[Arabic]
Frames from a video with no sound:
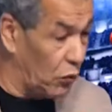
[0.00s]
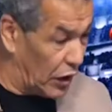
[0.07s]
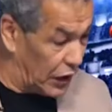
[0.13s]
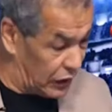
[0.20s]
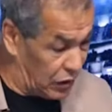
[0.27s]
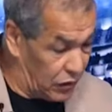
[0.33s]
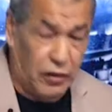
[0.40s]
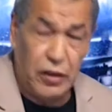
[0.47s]

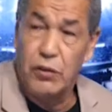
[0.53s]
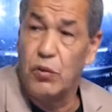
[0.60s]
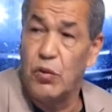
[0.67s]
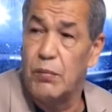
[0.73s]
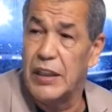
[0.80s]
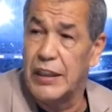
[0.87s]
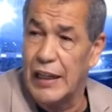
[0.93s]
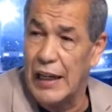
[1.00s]
وعندي
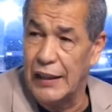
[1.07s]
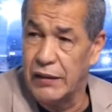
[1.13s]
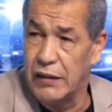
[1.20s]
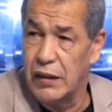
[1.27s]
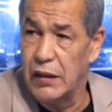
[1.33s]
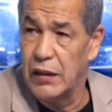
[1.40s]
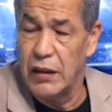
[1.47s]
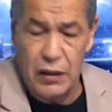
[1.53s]
استديو من
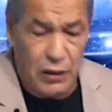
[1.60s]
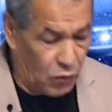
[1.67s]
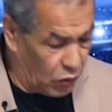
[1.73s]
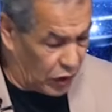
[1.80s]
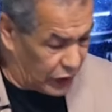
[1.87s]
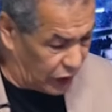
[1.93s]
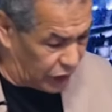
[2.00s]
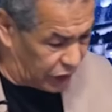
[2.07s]
تحت
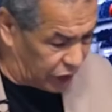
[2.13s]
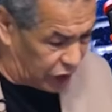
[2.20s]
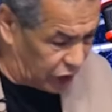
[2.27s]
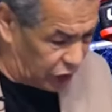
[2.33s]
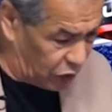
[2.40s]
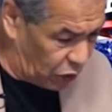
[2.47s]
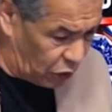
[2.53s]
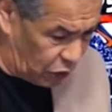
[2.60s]
وهذاك
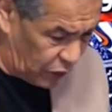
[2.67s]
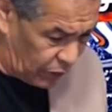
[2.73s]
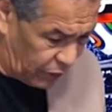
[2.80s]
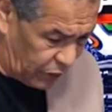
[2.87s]
استديو